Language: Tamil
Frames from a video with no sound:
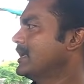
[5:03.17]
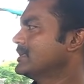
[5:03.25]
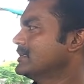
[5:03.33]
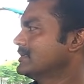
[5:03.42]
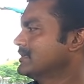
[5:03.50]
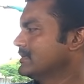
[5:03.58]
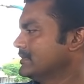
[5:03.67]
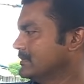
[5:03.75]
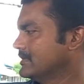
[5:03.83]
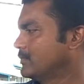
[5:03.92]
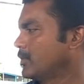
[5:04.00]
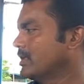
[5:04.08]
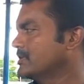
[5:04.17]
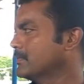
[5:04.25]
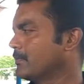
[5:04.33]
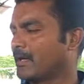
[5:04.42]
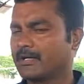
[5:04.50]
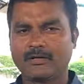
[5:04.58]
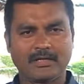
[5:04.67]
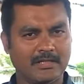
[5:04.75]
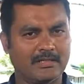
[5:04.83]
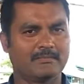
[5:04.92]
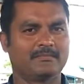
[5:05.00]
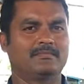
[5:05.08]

அந்த பொட்டாசியம் மேக்னேட்டில்